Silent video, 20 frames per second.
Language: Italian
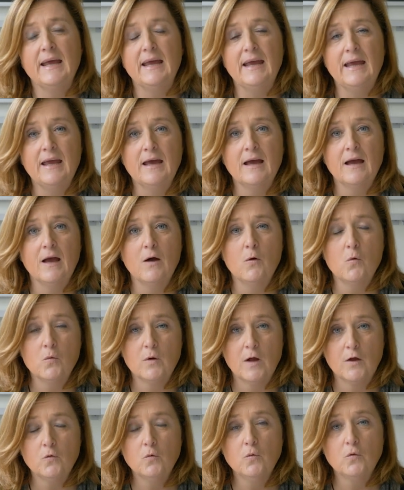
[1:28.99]
e eh,
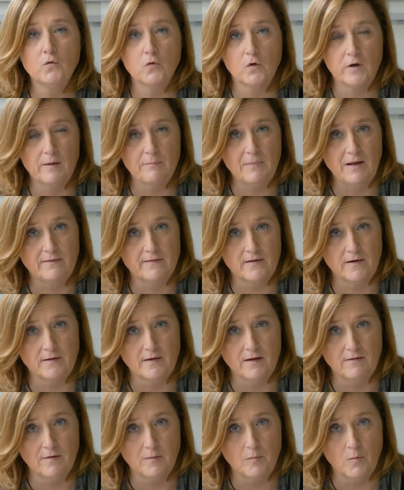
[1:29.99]
un adulto che
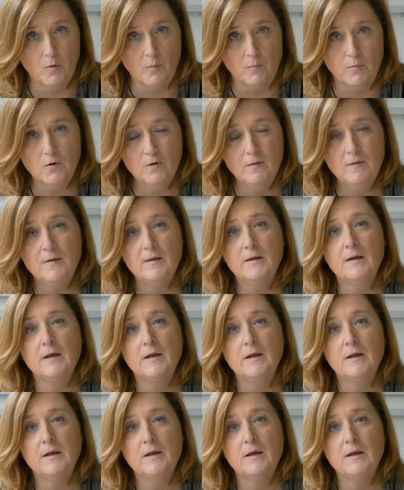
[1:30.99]
maltrattava Bobo